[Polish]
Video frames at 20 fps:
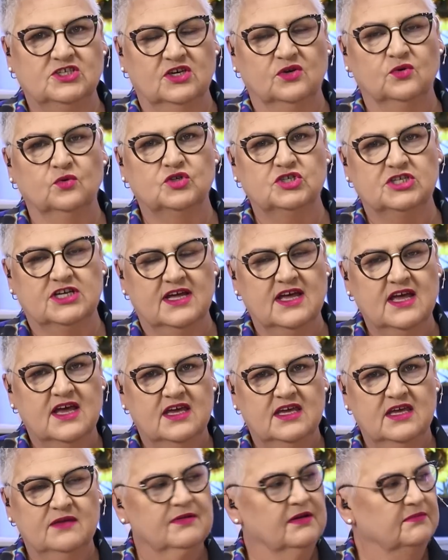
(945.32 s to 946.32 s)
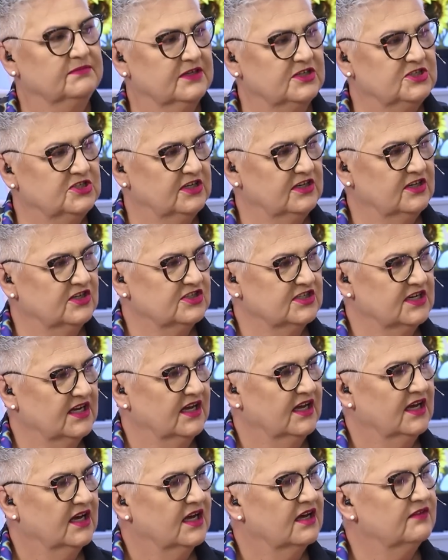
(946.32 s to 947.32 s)
się uczę i mam nadzieję,
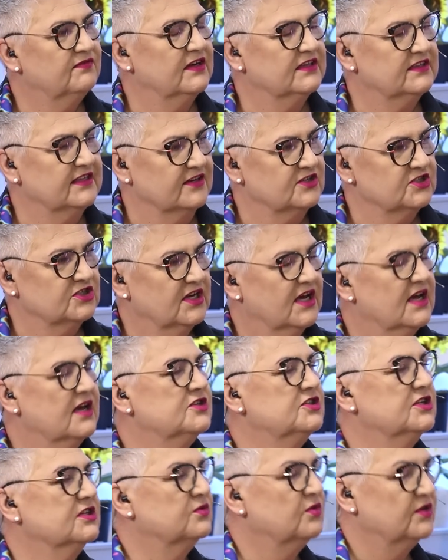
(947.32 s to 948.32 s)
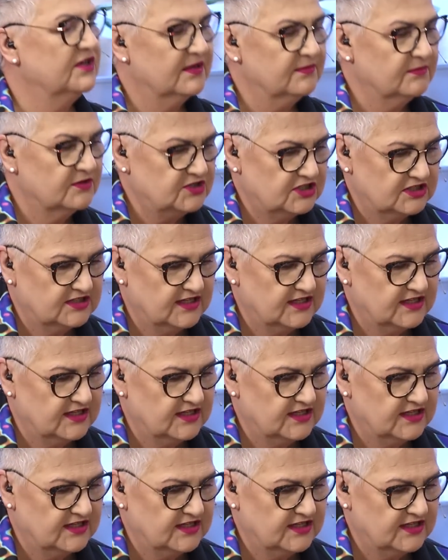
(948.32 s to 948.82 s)
że wy też. Dziękujemy